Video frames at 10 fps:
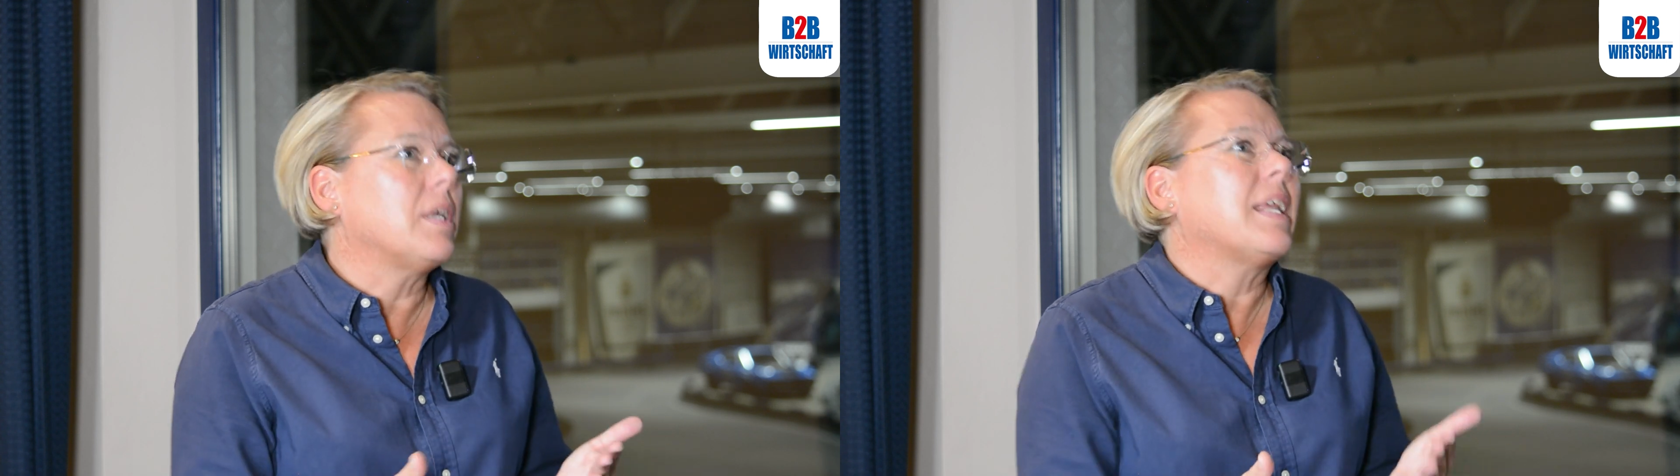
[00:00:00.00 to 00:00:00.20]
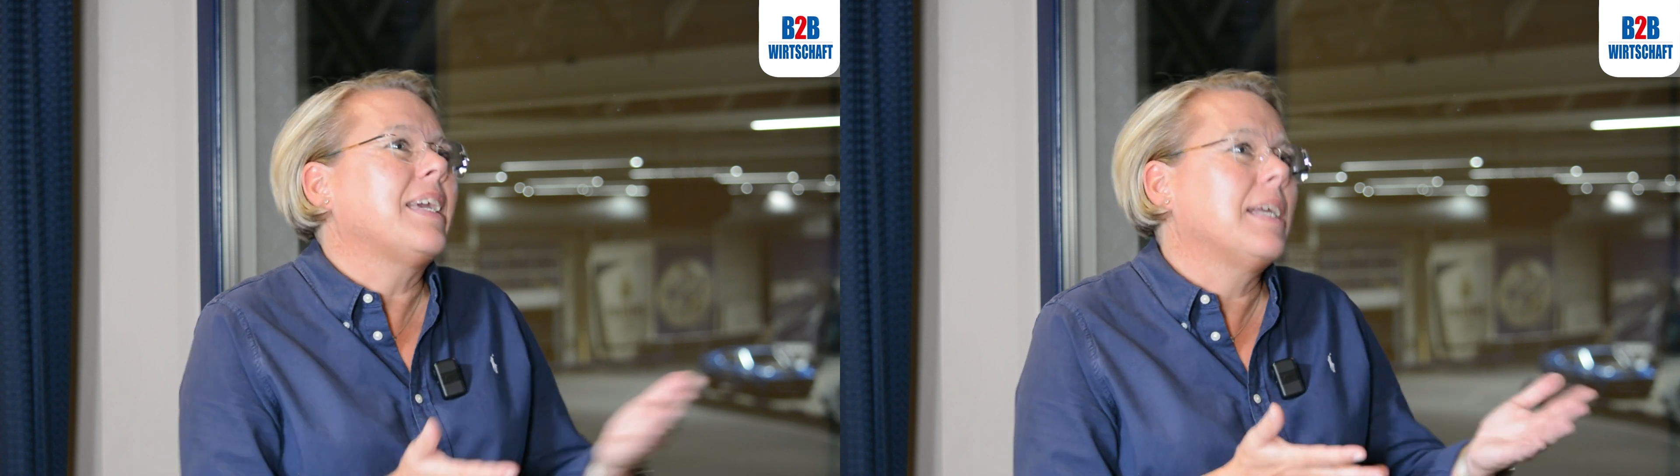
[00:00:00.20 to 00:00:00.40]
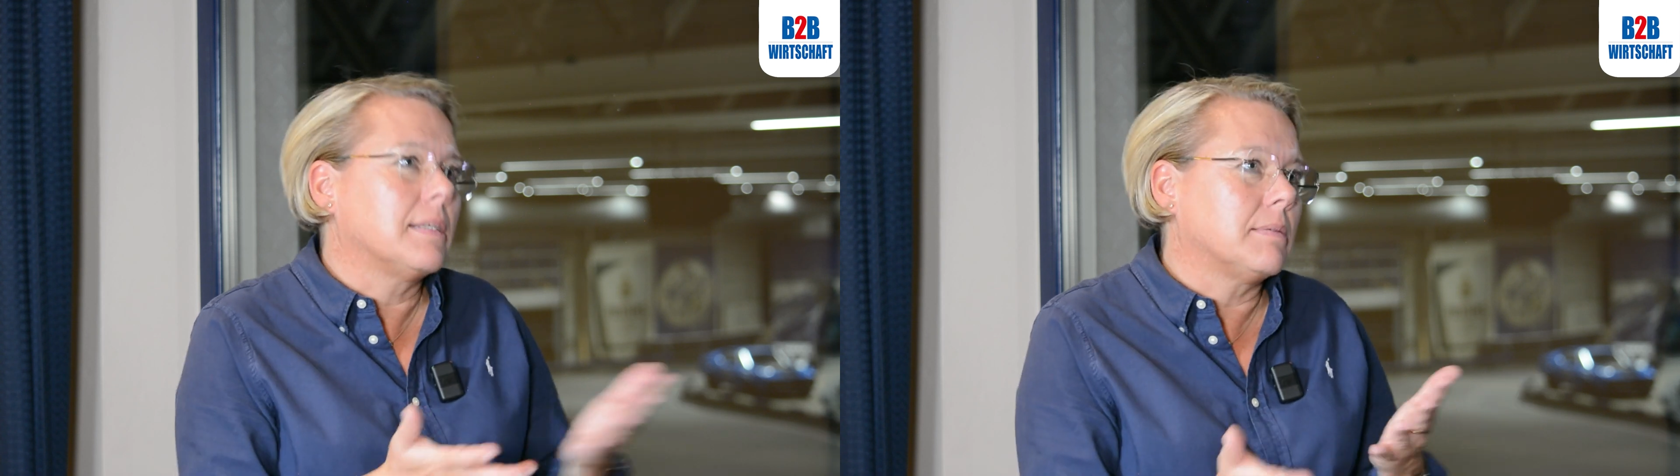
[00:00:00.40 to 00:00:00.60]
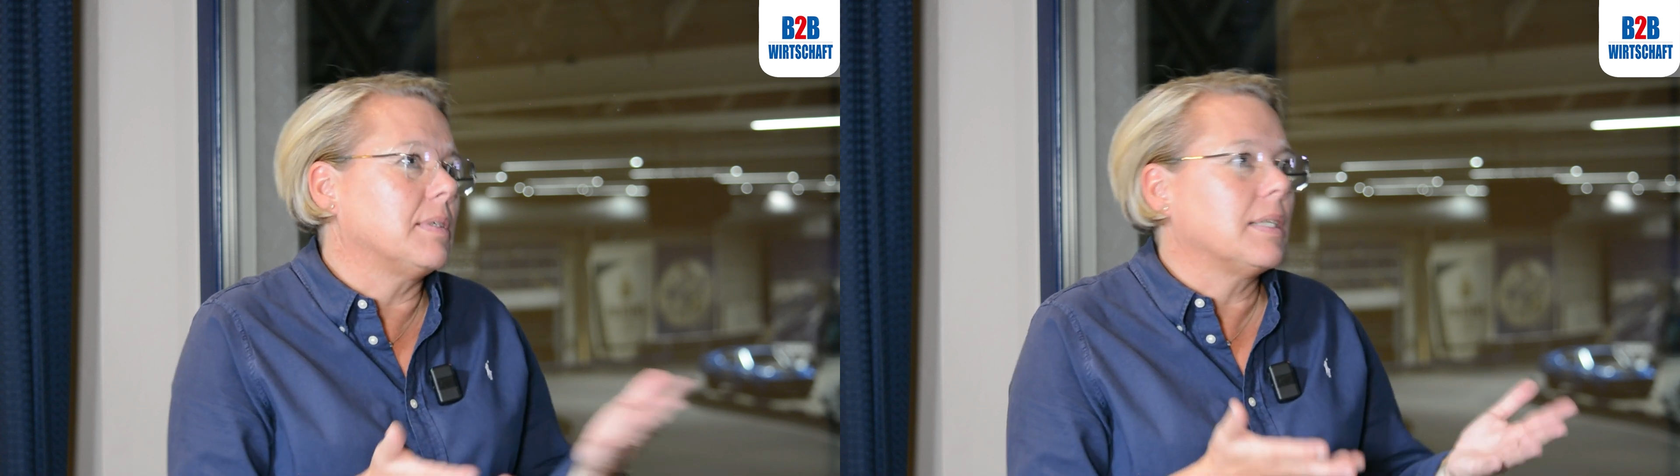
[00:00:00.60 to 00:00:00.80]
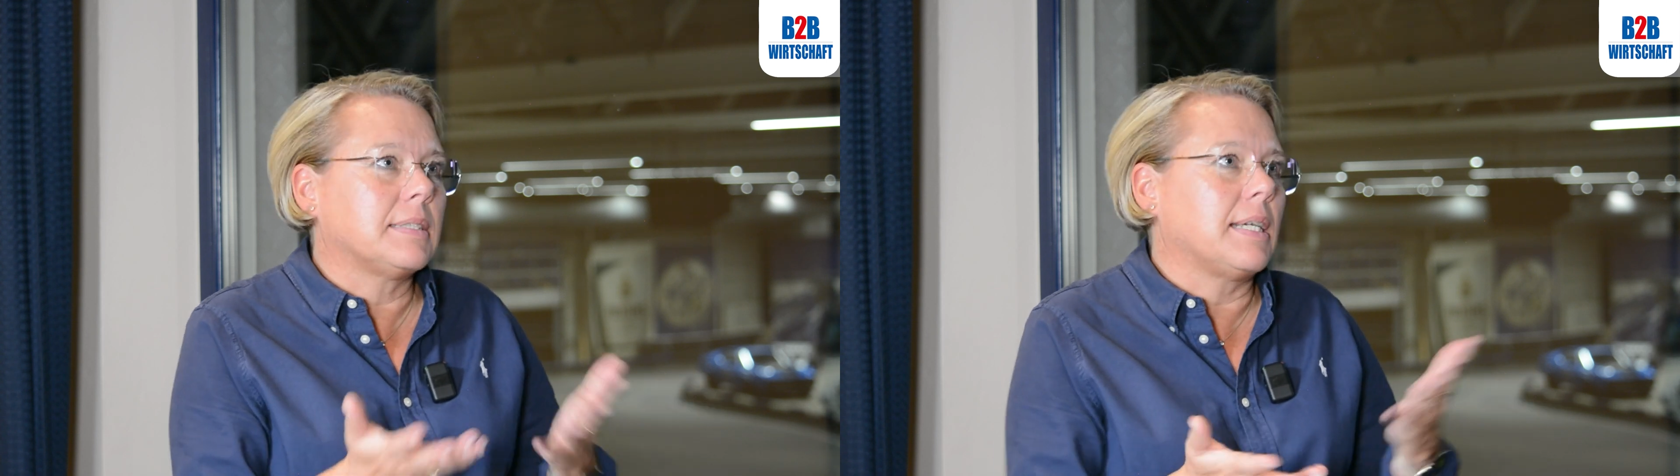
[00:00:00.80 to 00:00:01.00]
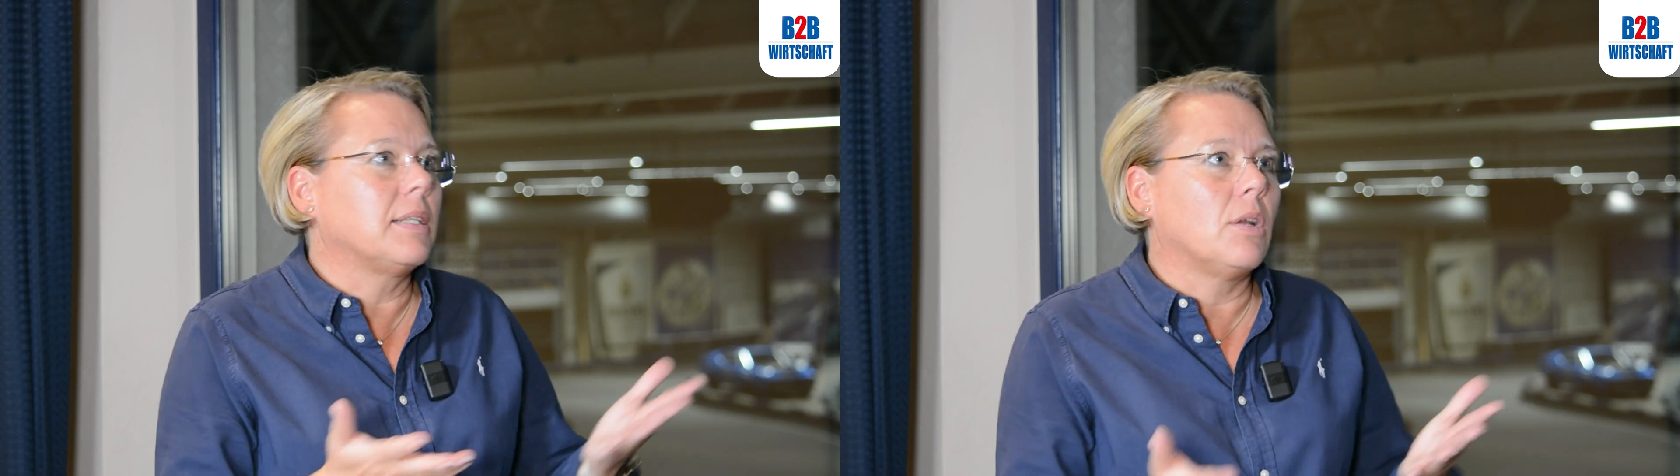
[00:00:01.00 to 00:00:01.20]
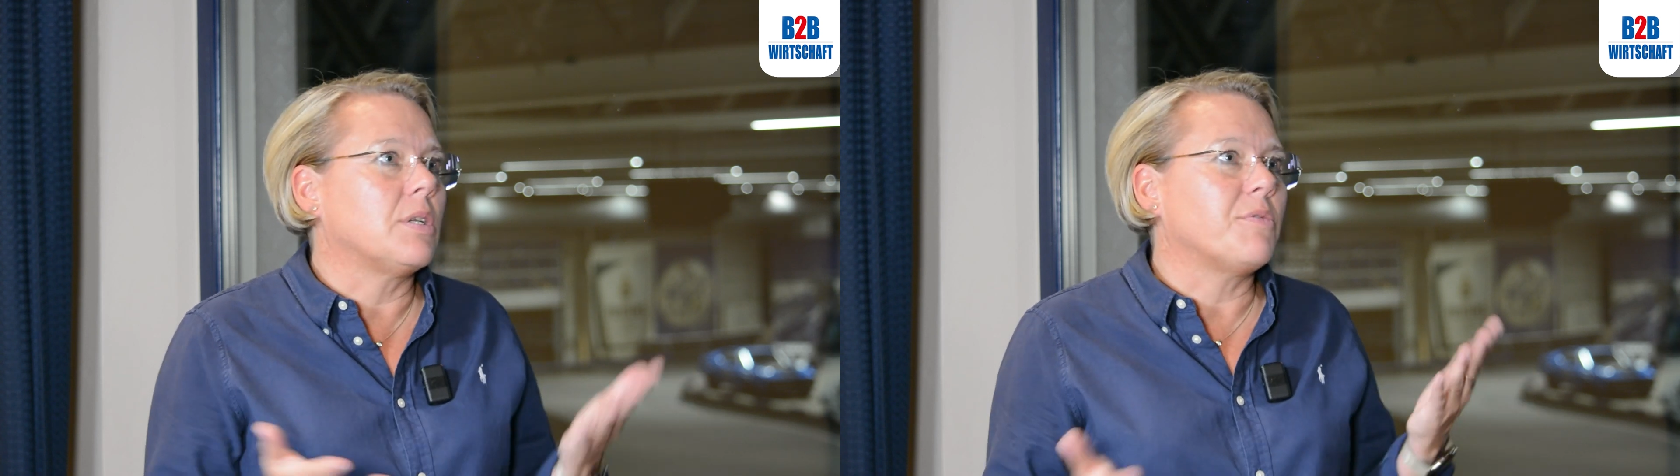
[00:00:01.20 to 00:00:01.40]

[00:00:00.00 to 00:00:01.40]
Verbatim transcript: In der Regel äh, sagen die Leute